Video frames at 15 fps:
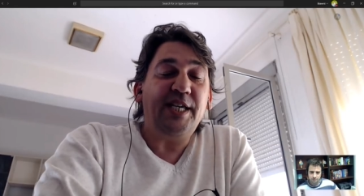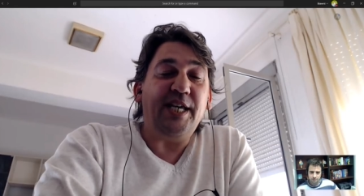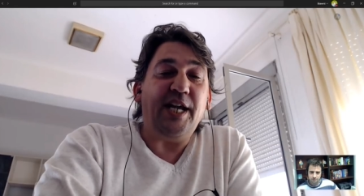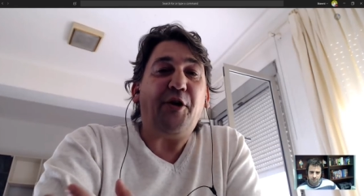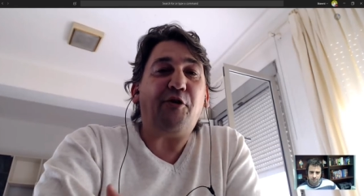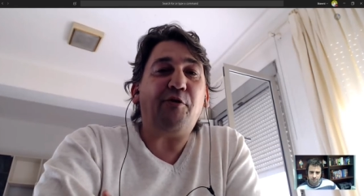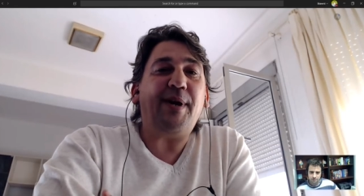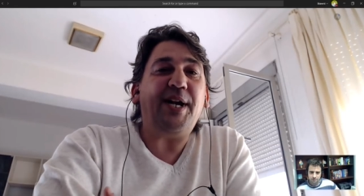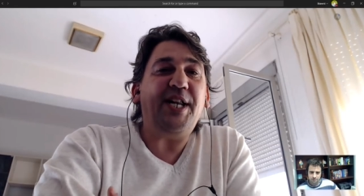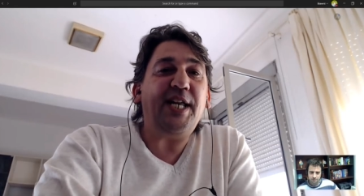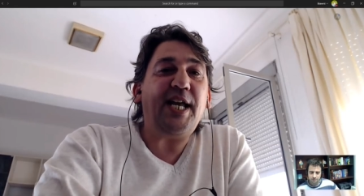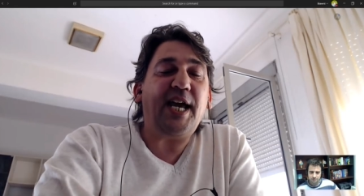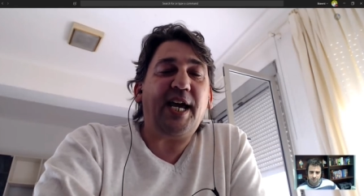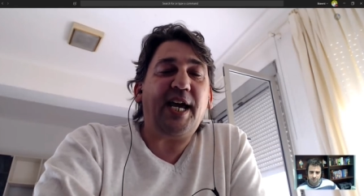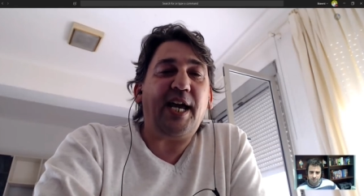Y en
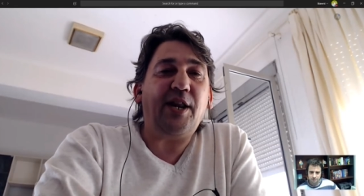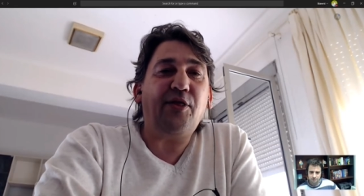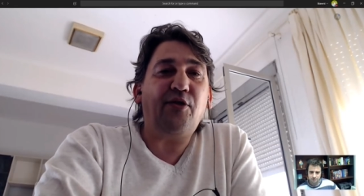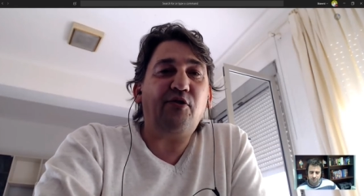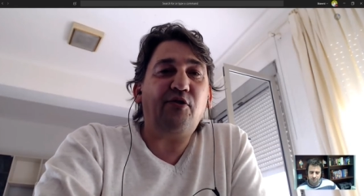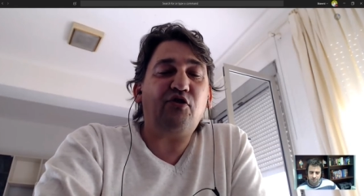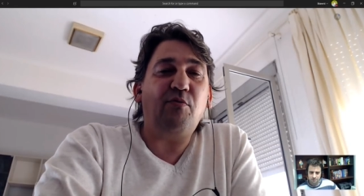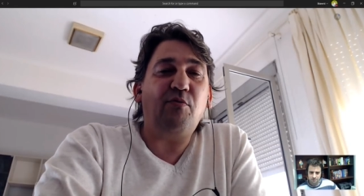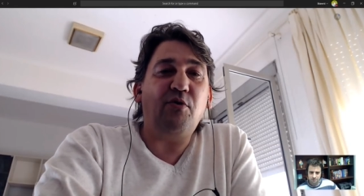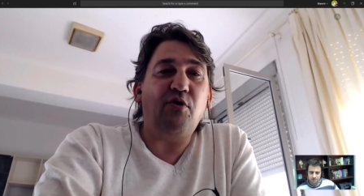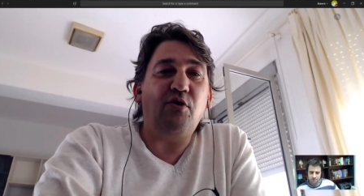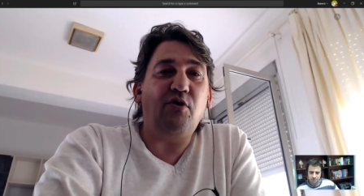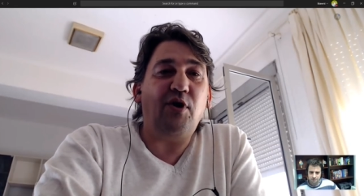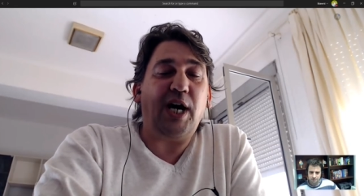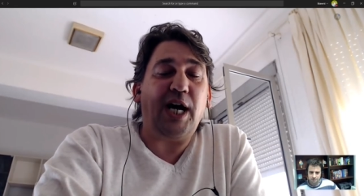Rumanía ejerzo
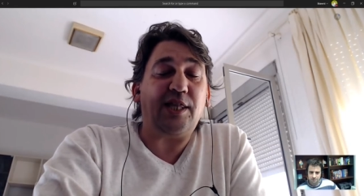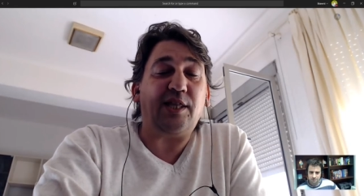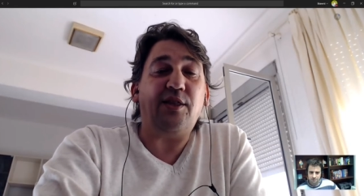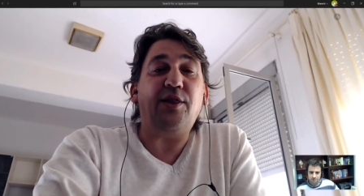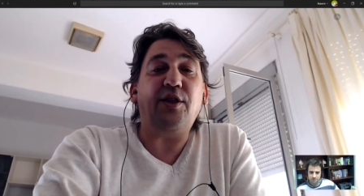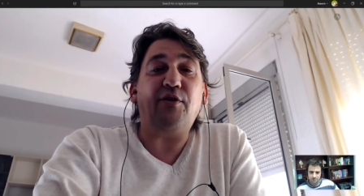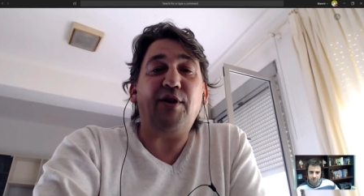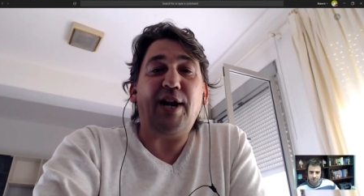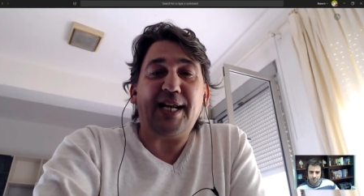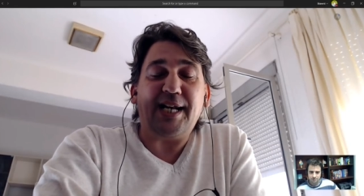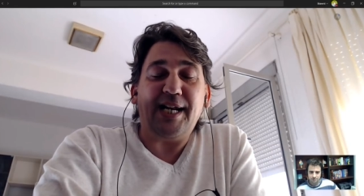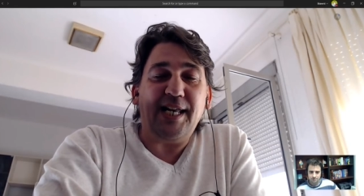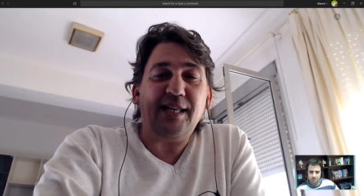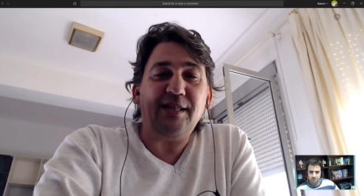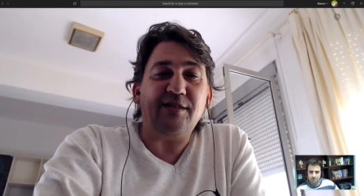como atención
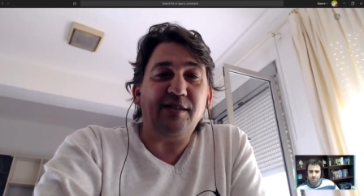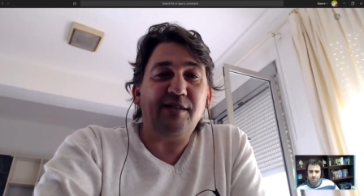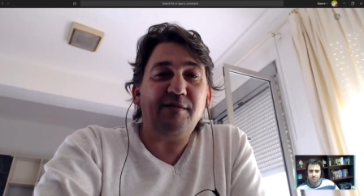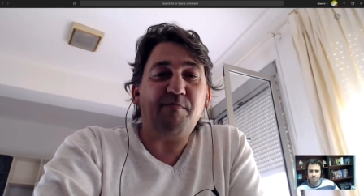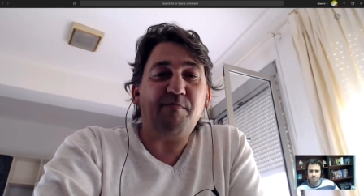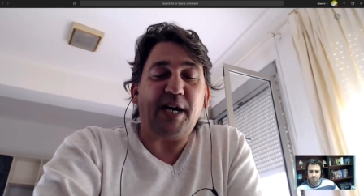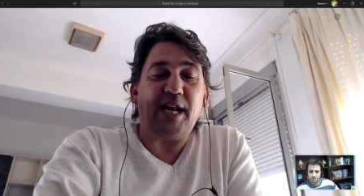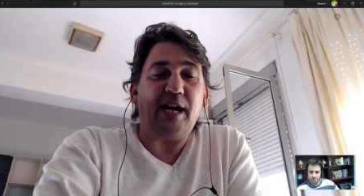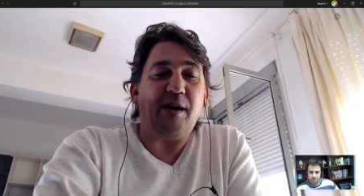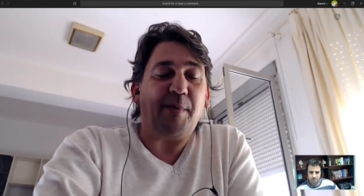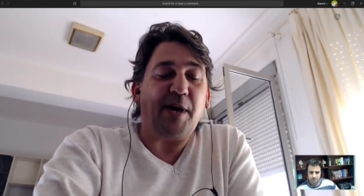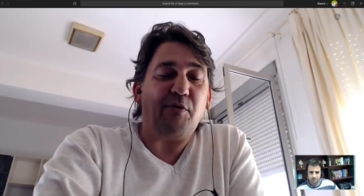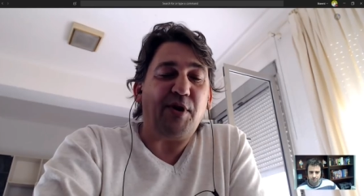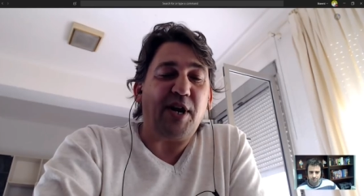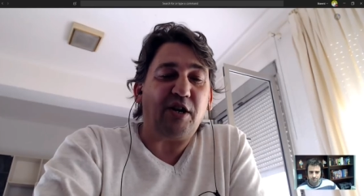al cliente
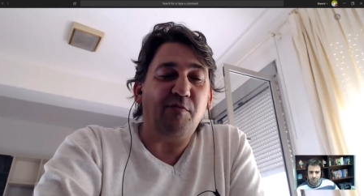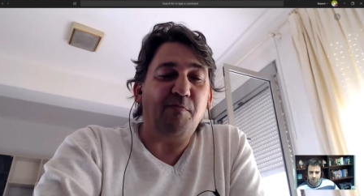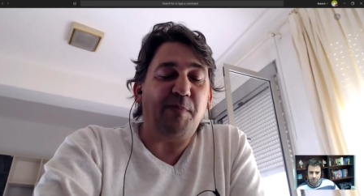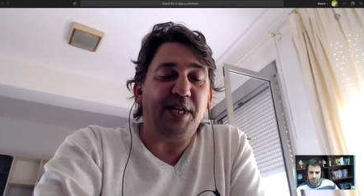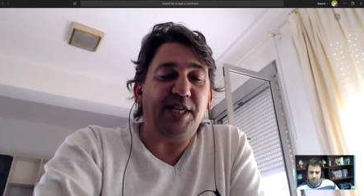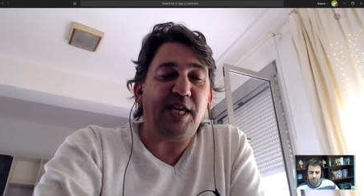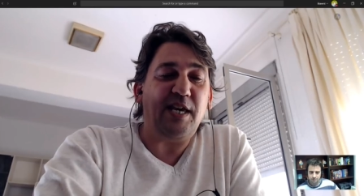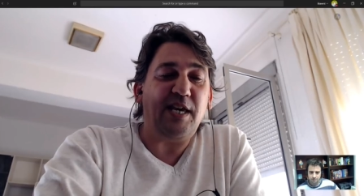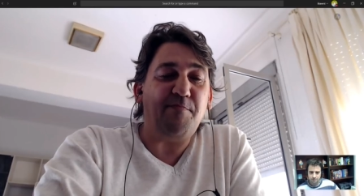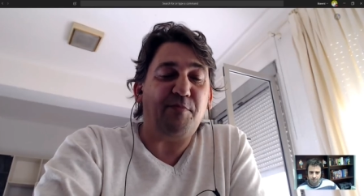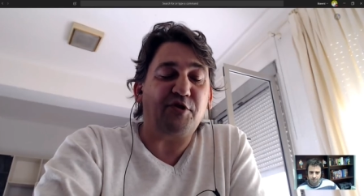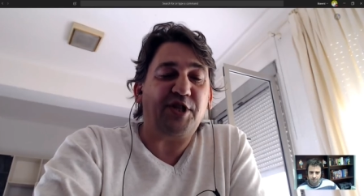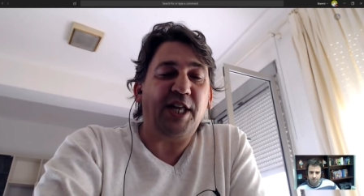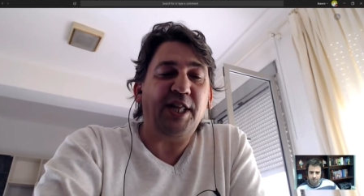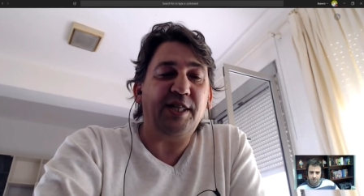para, una compañía
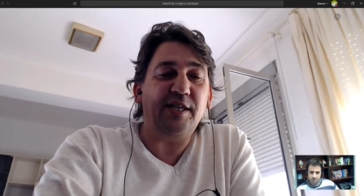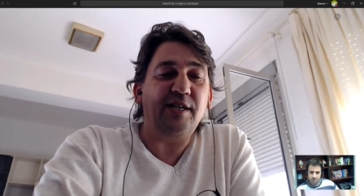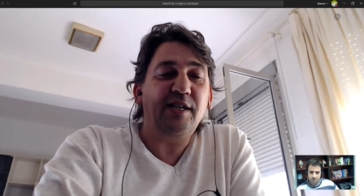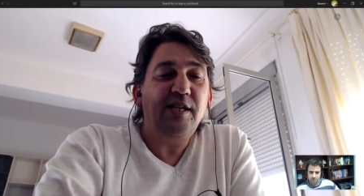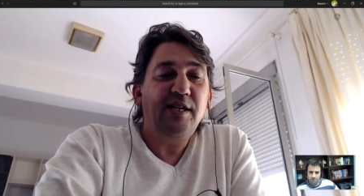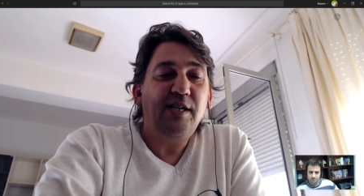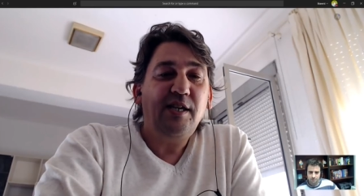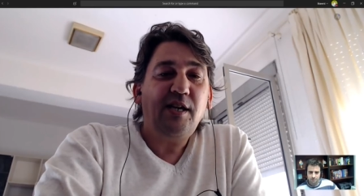importante.